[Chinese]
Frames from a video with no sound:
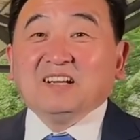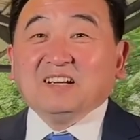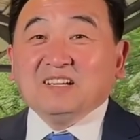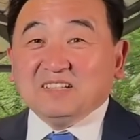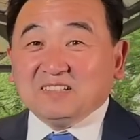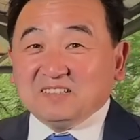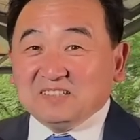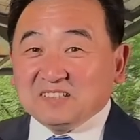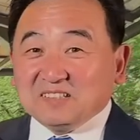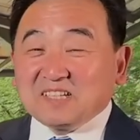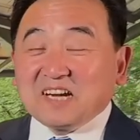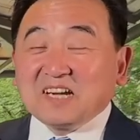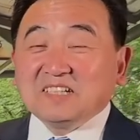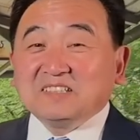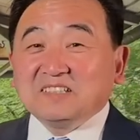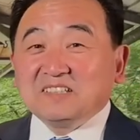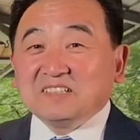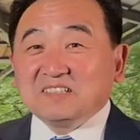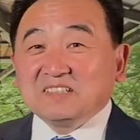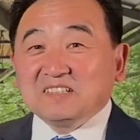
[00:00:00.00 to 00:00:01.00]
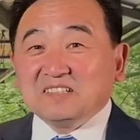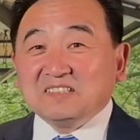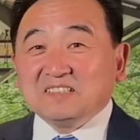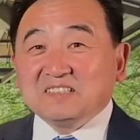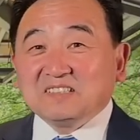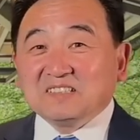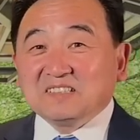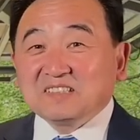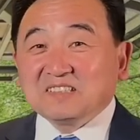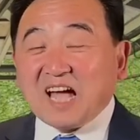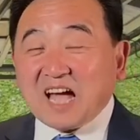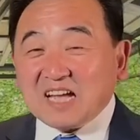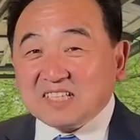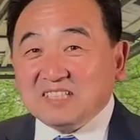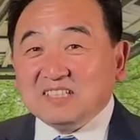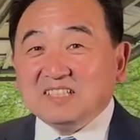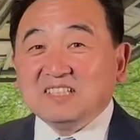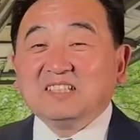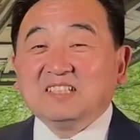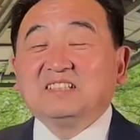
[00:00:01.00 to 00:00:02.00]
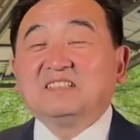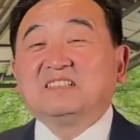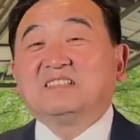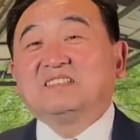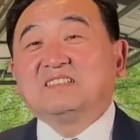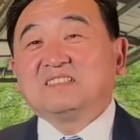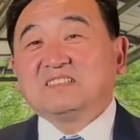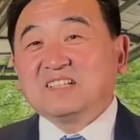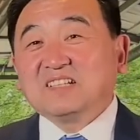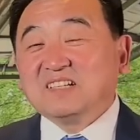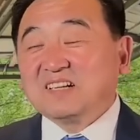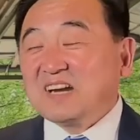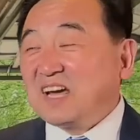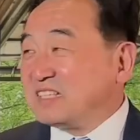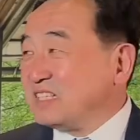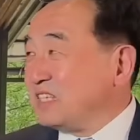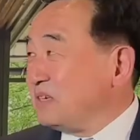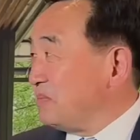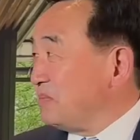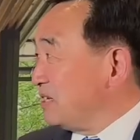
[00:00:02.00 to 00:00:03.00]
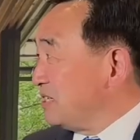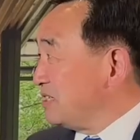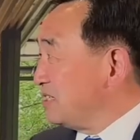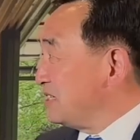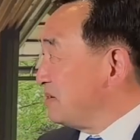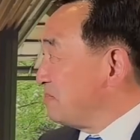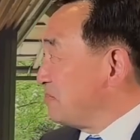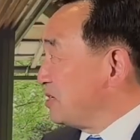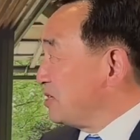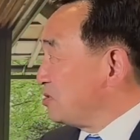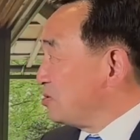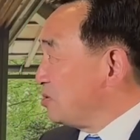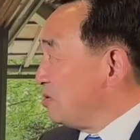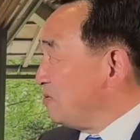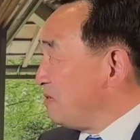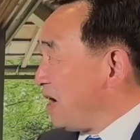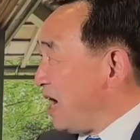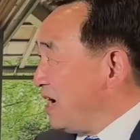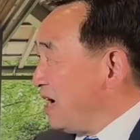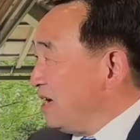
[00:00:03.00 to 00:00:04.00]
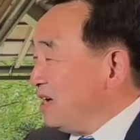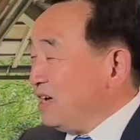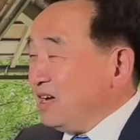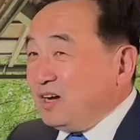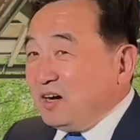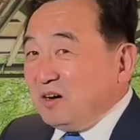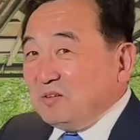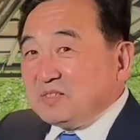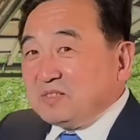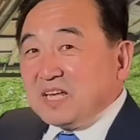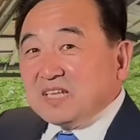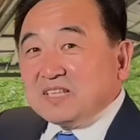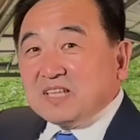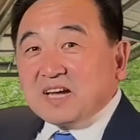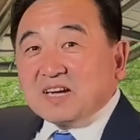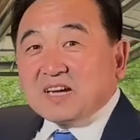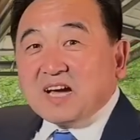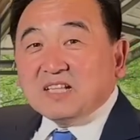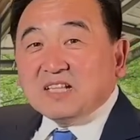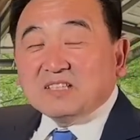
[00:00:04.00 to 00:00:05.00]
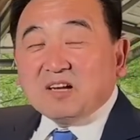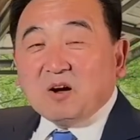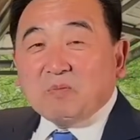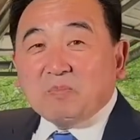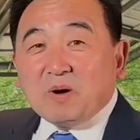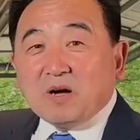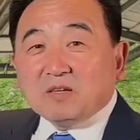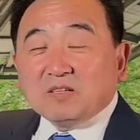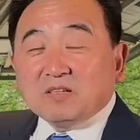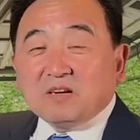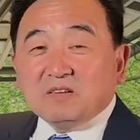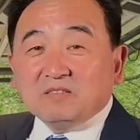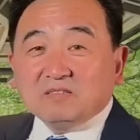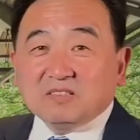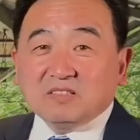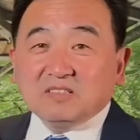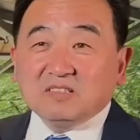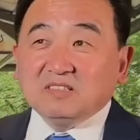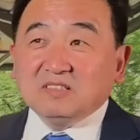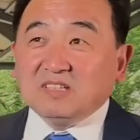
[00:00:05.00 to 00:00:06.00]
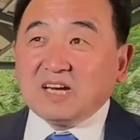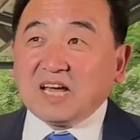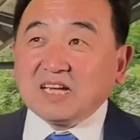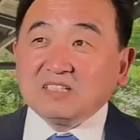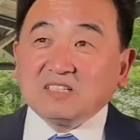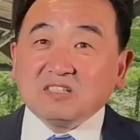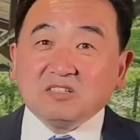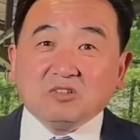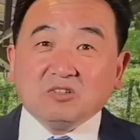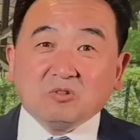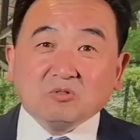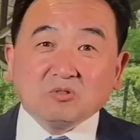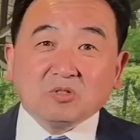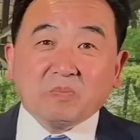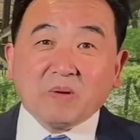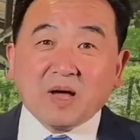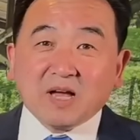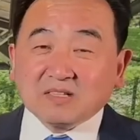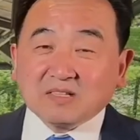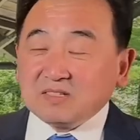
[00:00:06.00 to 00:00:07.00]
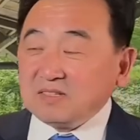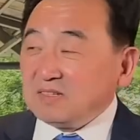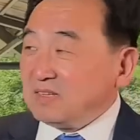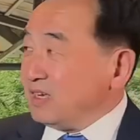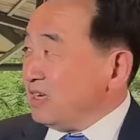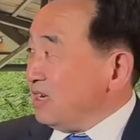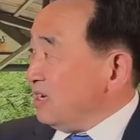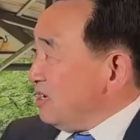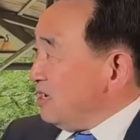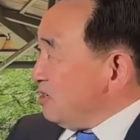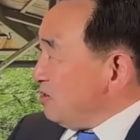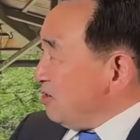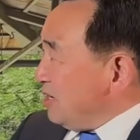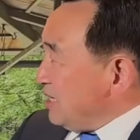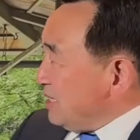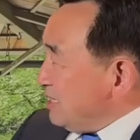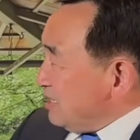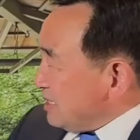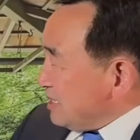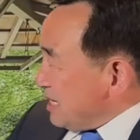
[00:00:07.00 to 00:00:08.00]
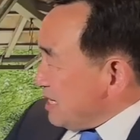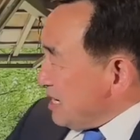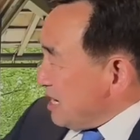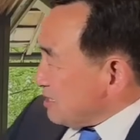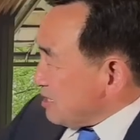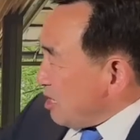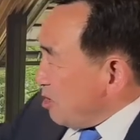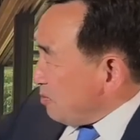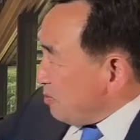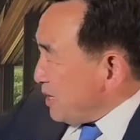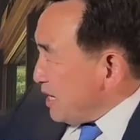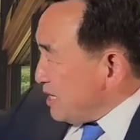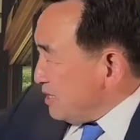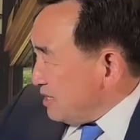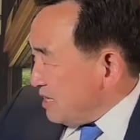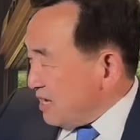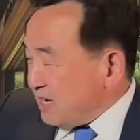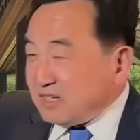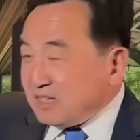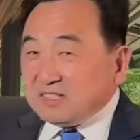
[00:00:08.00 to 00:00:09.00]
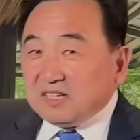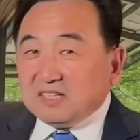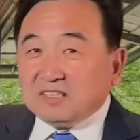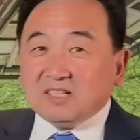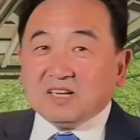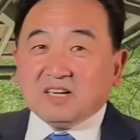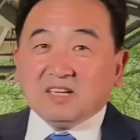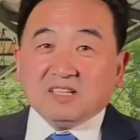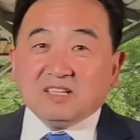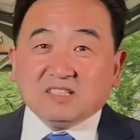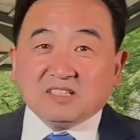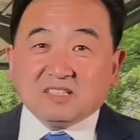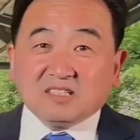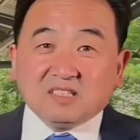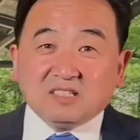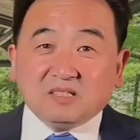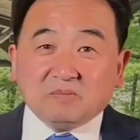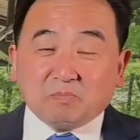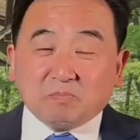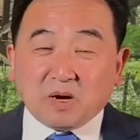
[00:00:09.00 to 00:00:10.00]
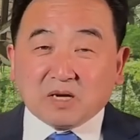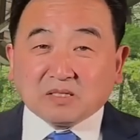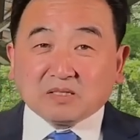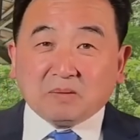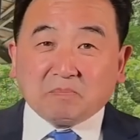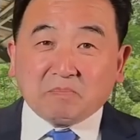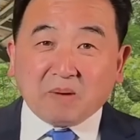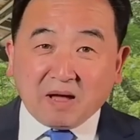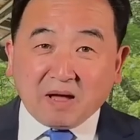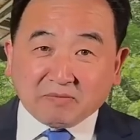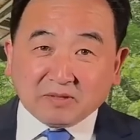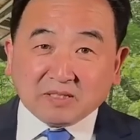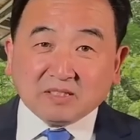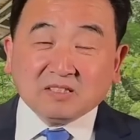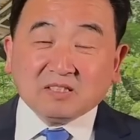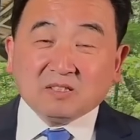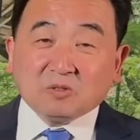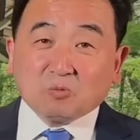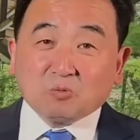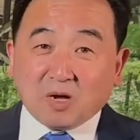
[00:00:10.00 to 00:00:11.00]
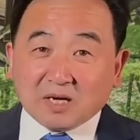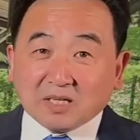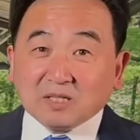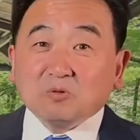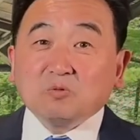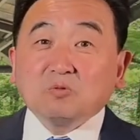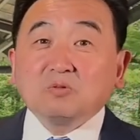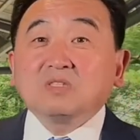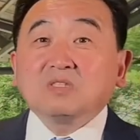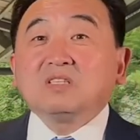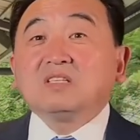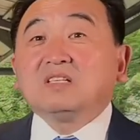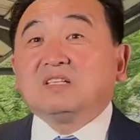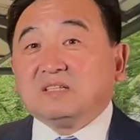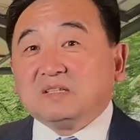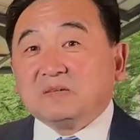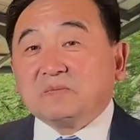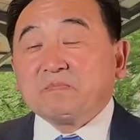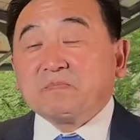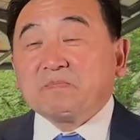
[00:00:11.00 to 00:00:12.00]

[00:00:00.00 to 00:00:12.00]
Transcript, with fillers: 核战争跟大疫情，这是他基本是这么个说法。我们现在看到报道是来自 Newsmax，所以这张照片那个人呢是帮着巴菲特管理公司的人，